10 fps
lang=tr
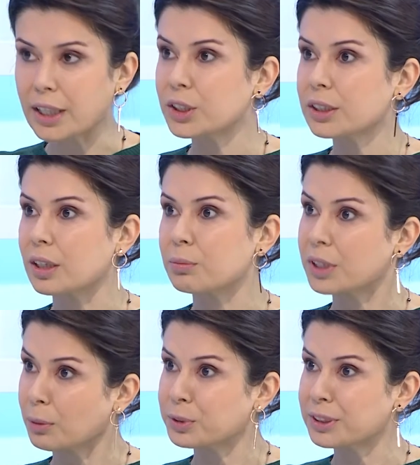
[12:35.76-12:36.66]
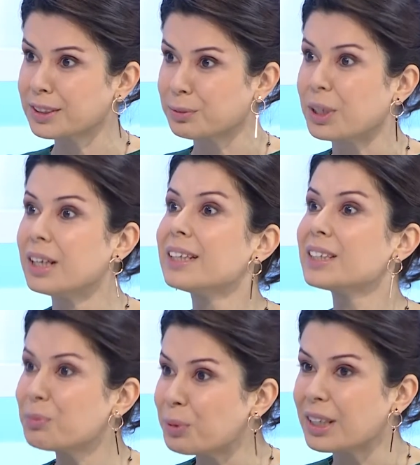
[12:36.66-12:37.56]
Gerçekten mi yaptınız mı?
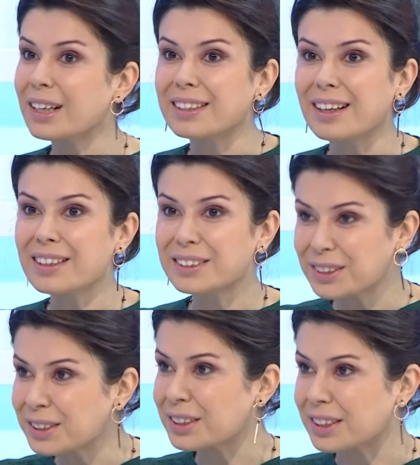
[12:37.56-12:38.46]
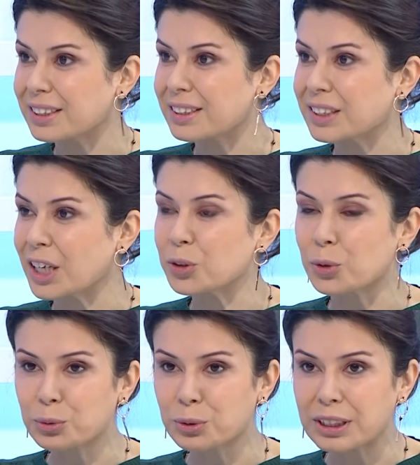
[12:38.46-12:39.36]
Gibi hani hasta da e, yani
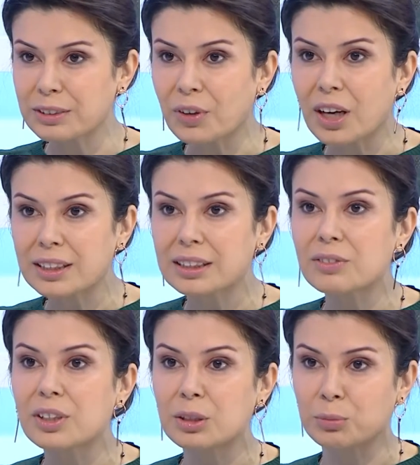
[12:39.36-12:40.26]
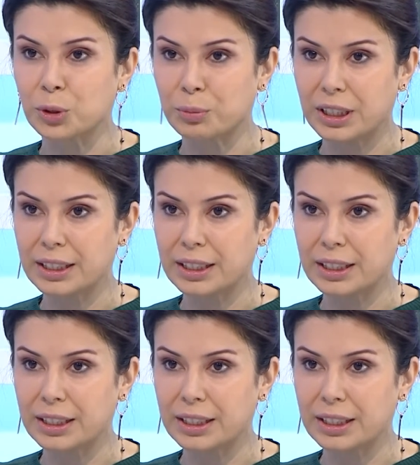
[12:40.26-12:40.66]
o sürenin farkına varamıyor bile.